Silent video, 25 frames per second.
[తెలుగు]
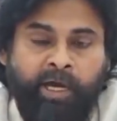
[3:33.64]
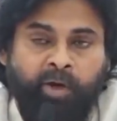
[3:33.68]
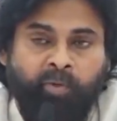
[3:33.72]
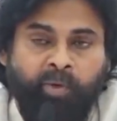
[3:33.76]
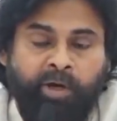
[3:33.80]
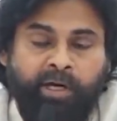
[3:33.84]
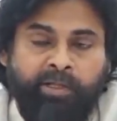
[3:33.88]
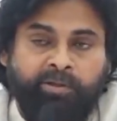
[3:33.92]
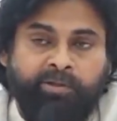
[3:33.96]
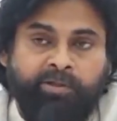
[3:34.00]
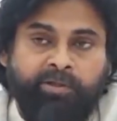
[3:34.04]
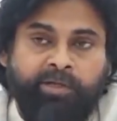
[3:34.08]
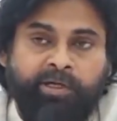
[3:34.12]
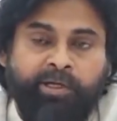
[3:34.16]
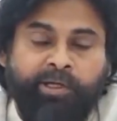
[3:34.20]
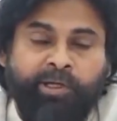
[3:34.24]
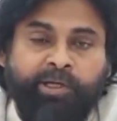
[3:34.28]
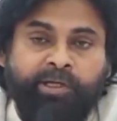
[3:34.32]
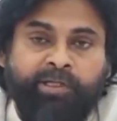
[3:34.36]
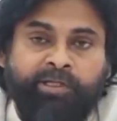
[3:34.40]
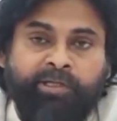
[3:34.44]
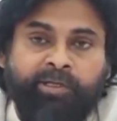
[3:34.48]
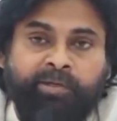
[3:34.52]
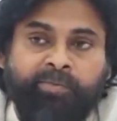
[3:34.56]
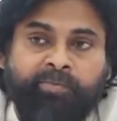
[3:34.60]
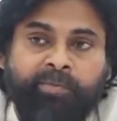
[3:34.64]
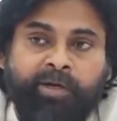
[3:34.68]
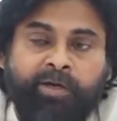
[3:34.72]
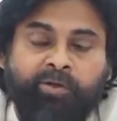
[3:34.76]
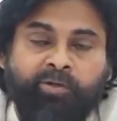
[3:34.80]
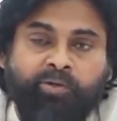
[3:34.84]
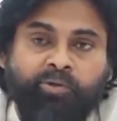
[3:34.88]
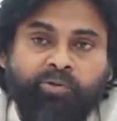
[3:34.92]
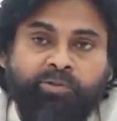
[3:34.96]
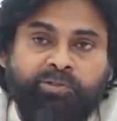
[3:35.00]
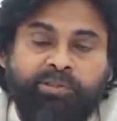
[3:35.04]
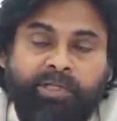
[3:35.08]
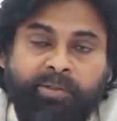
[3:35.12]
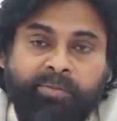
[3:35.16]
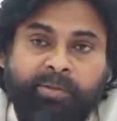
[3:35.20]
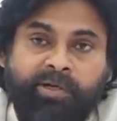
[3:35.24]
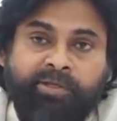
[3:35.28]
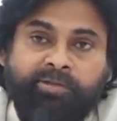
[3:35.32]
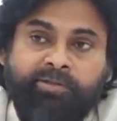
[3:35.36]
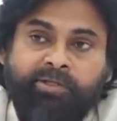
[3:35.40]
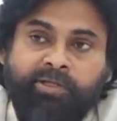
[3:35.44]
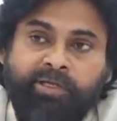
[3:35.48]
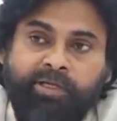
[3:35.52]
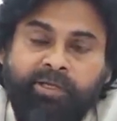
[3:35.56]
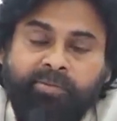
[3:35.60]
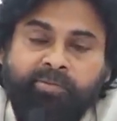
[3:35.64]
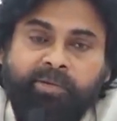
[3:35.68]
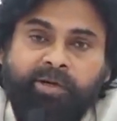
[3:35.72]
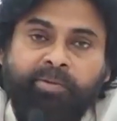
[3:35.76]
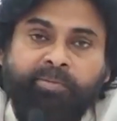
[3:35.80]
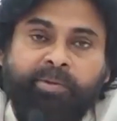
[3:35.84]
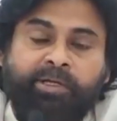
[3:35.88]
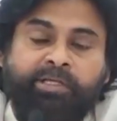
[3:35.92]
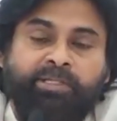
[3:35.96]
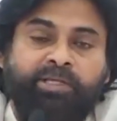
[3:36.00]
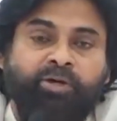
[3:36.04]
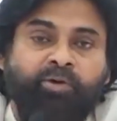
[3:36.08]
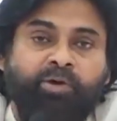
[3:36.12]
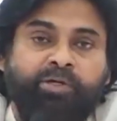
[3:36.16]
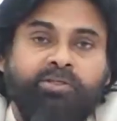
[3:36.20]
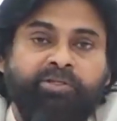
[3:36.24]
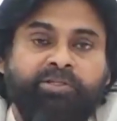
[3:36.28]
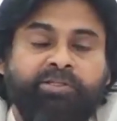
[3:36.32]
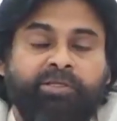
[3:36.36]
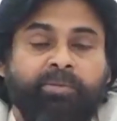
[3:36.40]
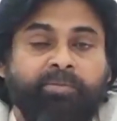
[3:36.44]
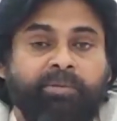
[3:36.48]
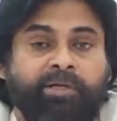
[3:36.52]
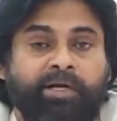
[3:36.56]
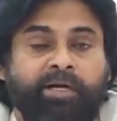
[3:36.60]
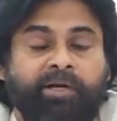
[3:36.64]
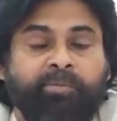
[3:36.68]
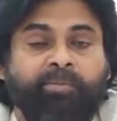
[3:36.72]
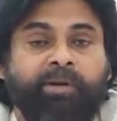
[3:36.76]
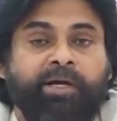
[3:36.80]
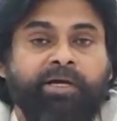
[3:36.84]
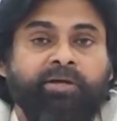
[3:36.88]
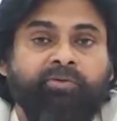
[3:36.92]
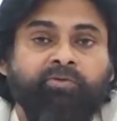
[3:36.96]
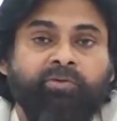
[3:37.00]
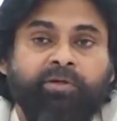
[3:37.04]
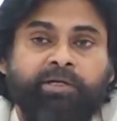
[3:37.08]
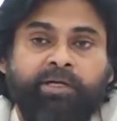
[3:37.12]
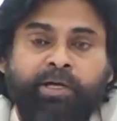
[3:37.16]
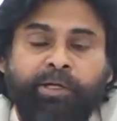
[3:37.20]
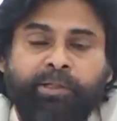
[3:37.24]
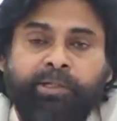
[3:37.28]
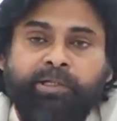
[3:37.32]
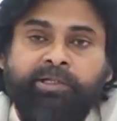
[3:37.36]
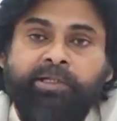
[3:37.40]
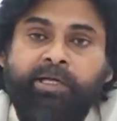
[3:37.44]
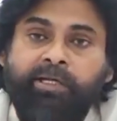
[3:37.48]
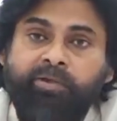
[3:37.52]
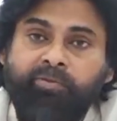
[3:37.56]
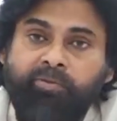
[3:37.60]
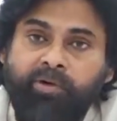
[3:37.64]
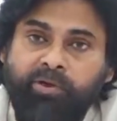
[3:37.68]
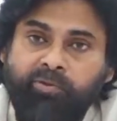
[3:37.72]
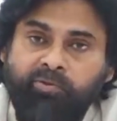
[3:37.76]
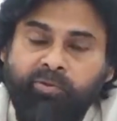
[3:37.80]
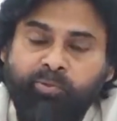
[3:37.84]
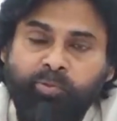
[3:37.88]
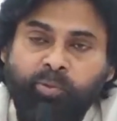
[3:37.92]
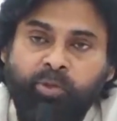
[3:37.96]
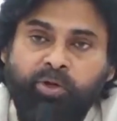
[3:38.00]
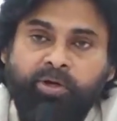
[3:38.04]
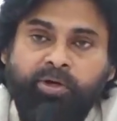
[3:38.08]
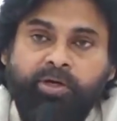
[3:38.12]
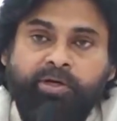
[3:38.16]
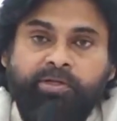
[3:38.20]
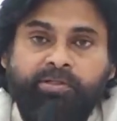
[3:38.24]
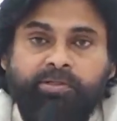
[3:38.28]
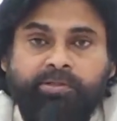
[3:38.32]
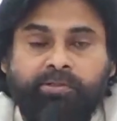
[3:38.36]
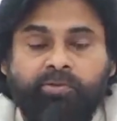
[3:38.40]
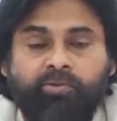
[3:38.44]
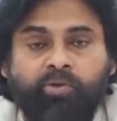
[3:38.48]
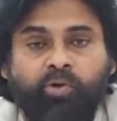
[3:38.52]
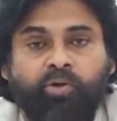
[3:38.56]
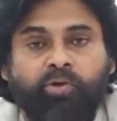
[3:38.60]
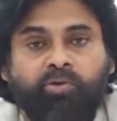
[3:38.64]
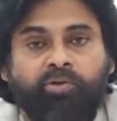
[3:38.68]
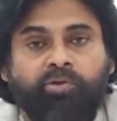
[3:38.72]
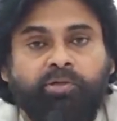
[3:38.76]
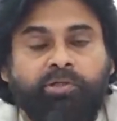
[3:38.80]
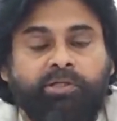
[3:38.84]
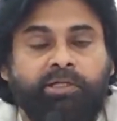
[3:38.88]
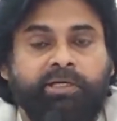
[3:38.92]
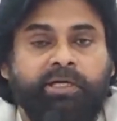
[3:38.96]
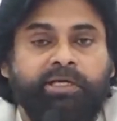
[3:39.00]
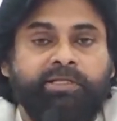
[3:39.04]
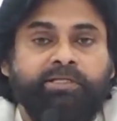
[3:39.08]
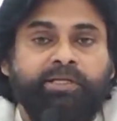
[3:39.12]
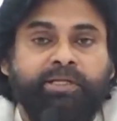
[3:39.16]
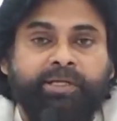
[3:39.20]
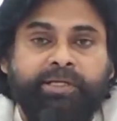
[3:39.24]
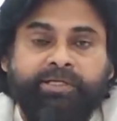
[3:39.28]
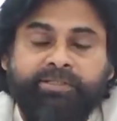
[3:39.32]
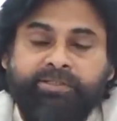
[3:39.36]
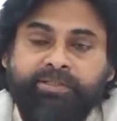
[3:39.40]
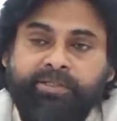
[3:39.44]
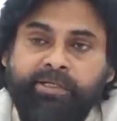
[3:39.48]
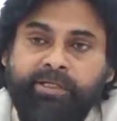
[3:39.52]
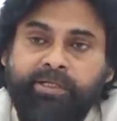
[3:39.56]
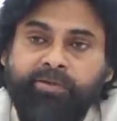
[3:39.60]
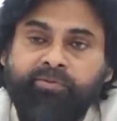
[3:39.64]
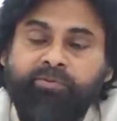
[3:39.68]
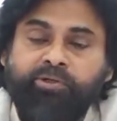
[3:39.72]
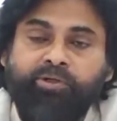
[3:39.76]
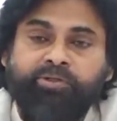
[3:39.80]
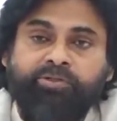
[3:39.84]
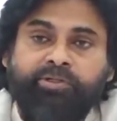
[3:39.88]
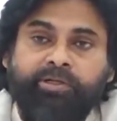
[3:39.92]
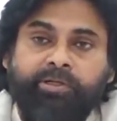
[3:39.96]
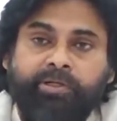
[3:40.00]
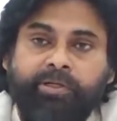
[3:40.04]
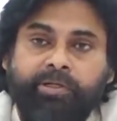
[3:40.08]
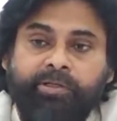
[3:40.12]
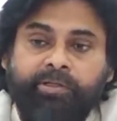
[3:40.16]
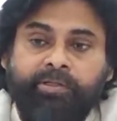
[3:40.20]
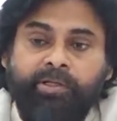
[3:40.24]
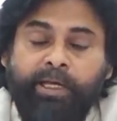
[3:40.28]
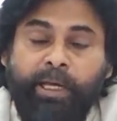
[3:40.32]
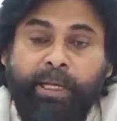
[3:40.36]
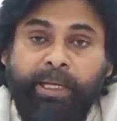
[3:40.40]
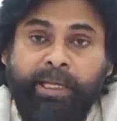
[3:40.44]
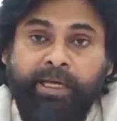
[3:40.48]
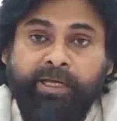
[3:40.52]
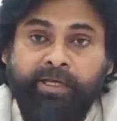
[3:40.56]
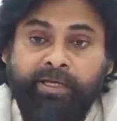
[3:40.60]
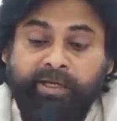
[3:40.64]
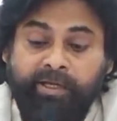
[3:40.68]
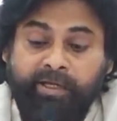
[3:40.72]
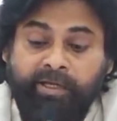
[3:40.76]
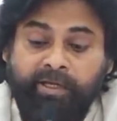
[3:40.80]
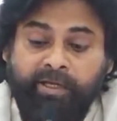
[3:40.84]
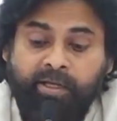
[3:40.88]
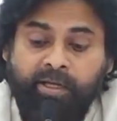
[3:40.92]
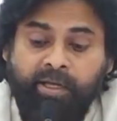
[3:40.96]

వాళ్ళందరూ అడిగేది మాకు సమాంతరంగా మాకు మిగతా వాళ్ళతో సమంగా మాకు ఇవ్వండి అంటే దానికి వాళ్ళు పోరాటం చేసి ఇంకొక రెండు వందల గజాలు ఎక్స్ట్రా ఇవ్వడం జరిగింది అలాగే